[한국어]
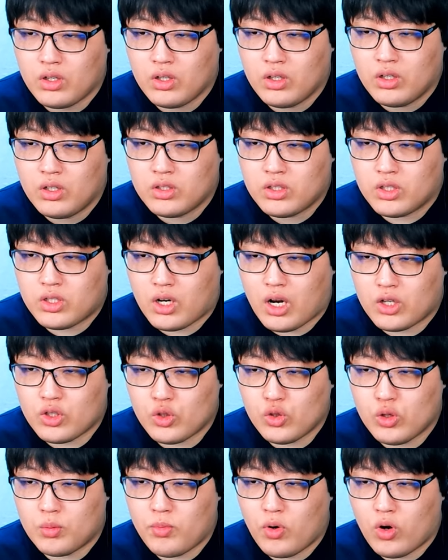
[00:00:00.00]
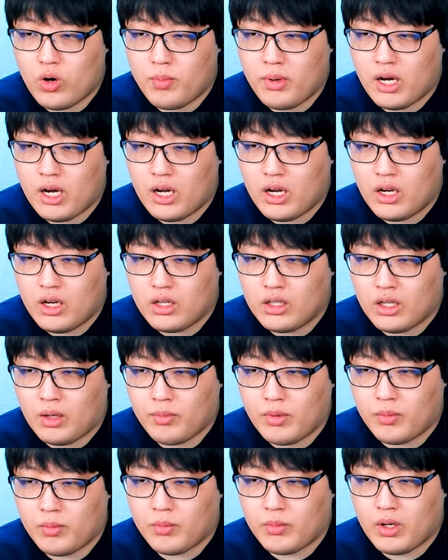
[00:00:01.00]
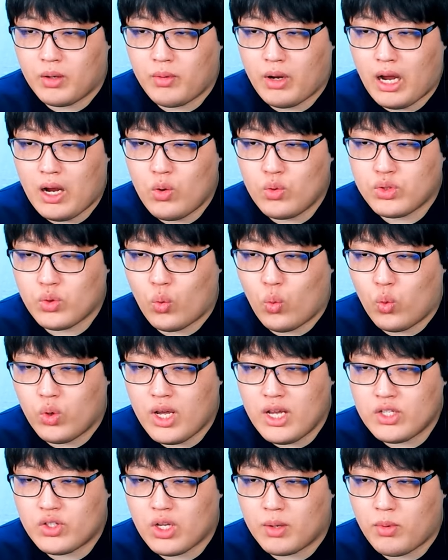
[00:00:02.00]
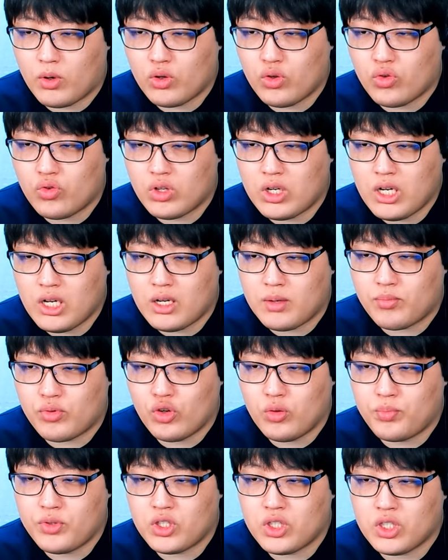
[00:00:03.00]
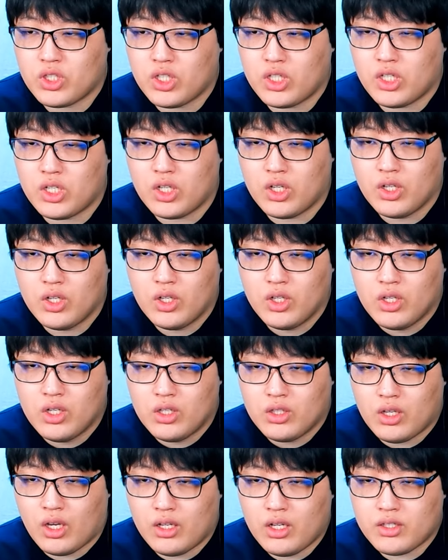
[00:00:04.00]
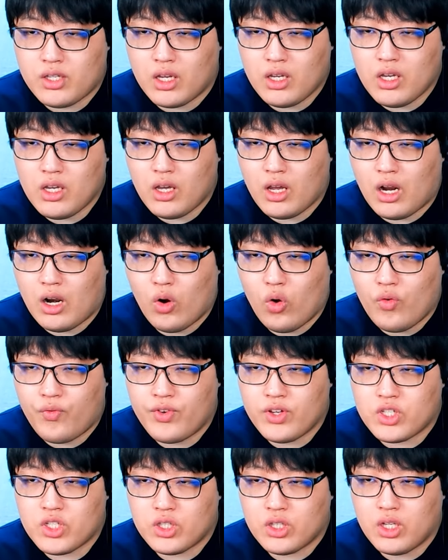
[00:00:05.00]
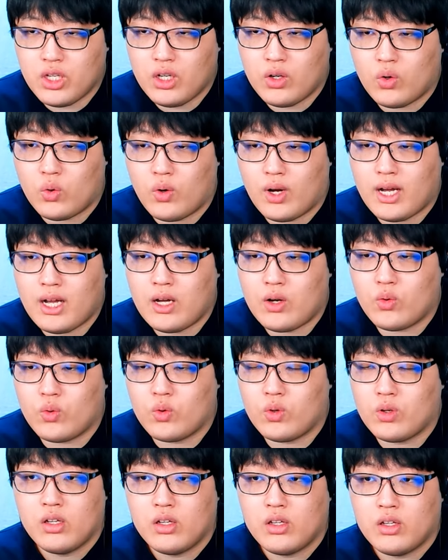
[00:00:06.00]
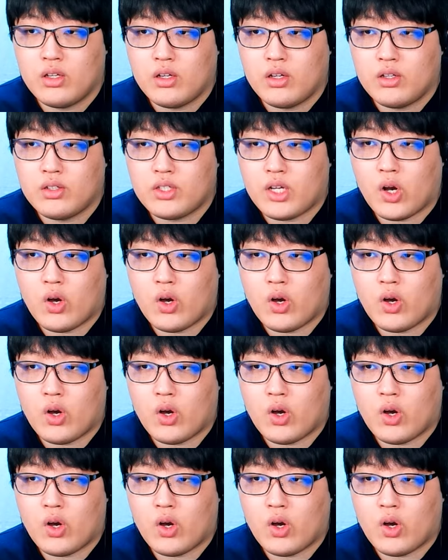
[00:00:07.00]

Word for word: 제대로 각질 좀 먹어봐 냠냠냠 한 곳에 오래 있어야 먹는구나 블루피쉬들 근데 얘네 생긴 게 옐로우피쉬인데? 와우 제거